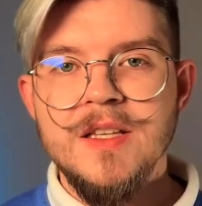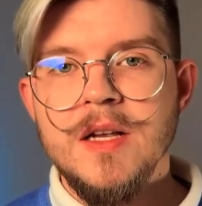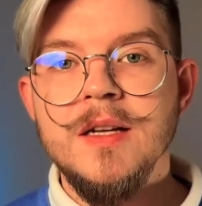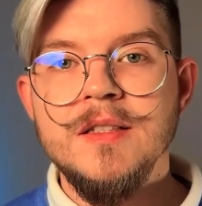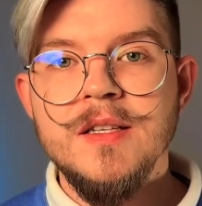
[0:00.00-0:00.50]
За
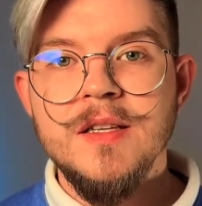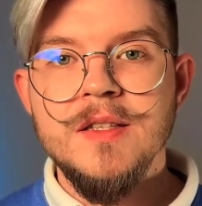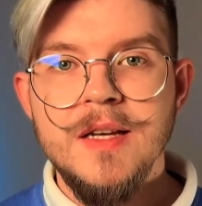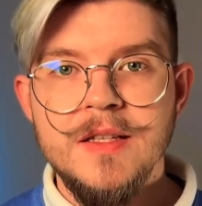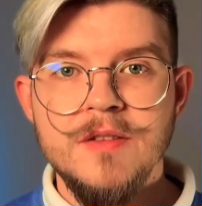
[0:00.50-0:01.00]
несколько
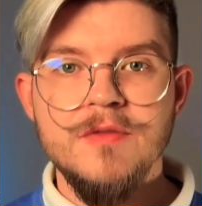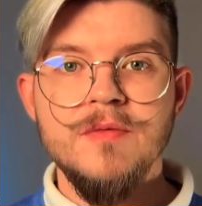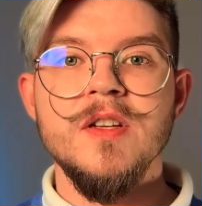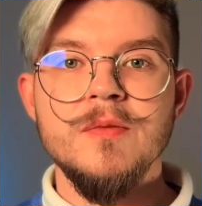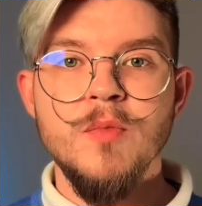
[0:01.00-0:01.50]
десятилетий в
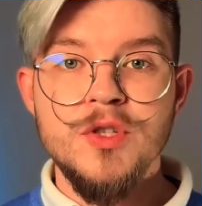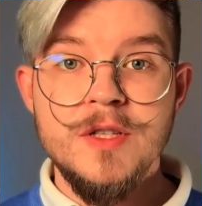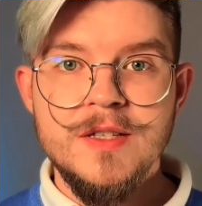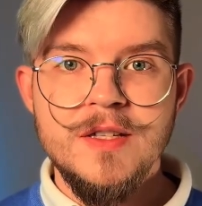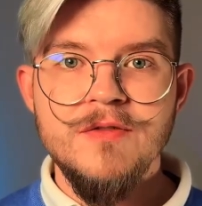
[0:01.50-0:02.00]

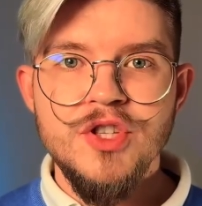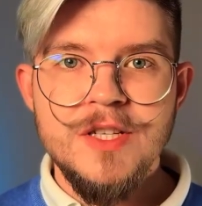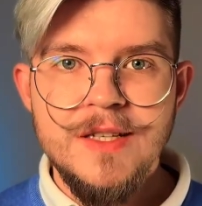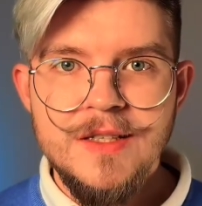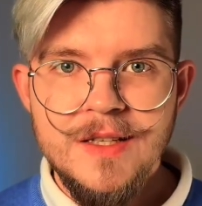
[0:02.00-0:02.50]
возможности
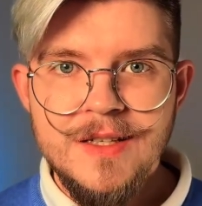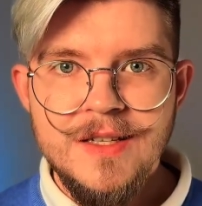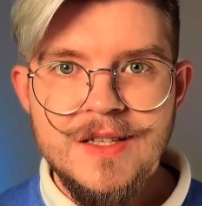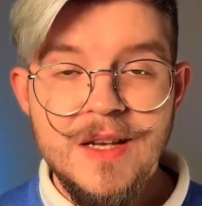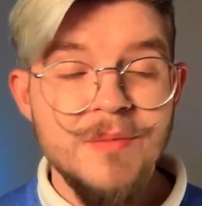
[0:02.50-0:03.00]
вычислительных
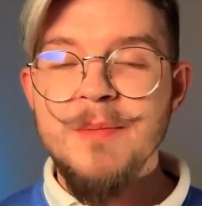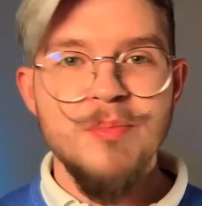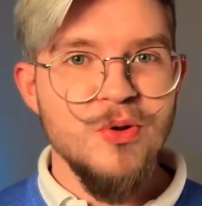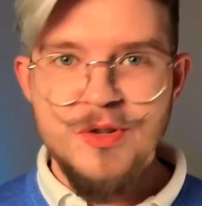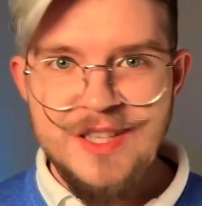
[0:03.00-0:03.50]
систем не
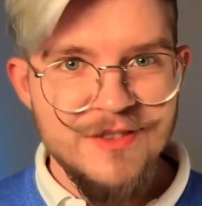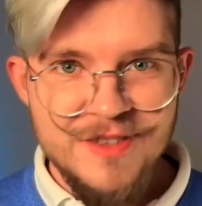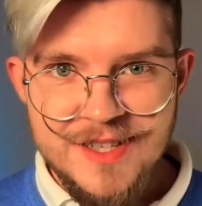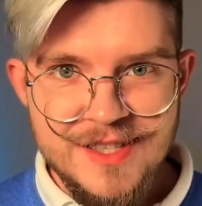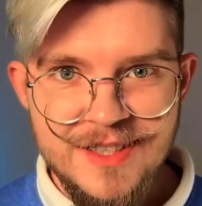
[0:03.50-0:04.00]
просто
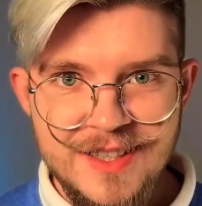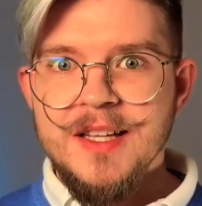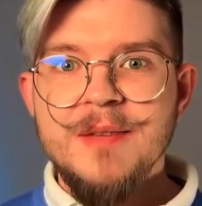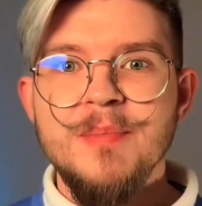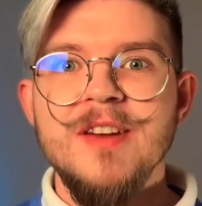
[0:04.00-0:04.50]
выросли,
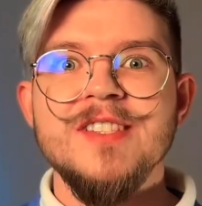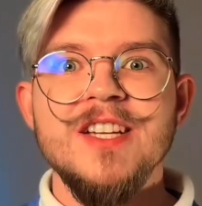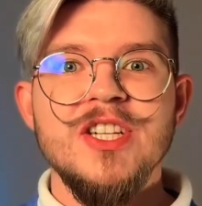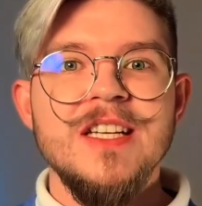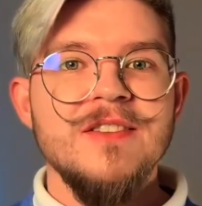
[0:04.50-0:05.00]
они
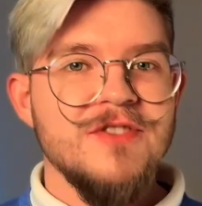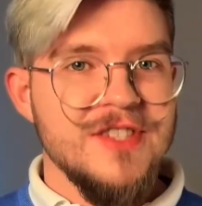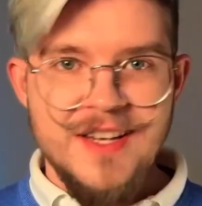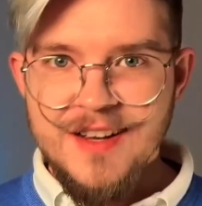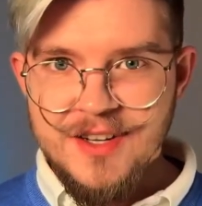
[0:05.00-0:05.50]
превзошли
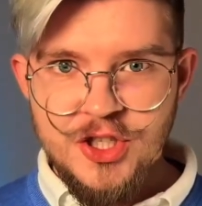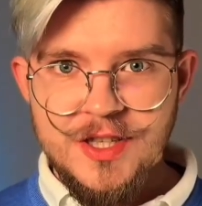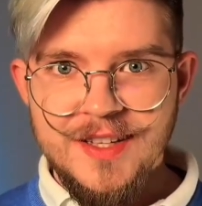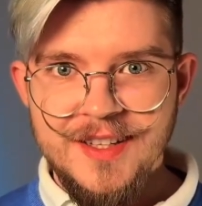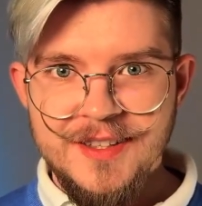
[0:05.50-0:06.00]
все
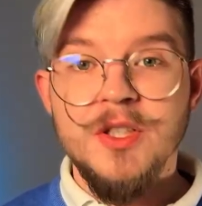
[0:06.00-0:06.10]
ожидания.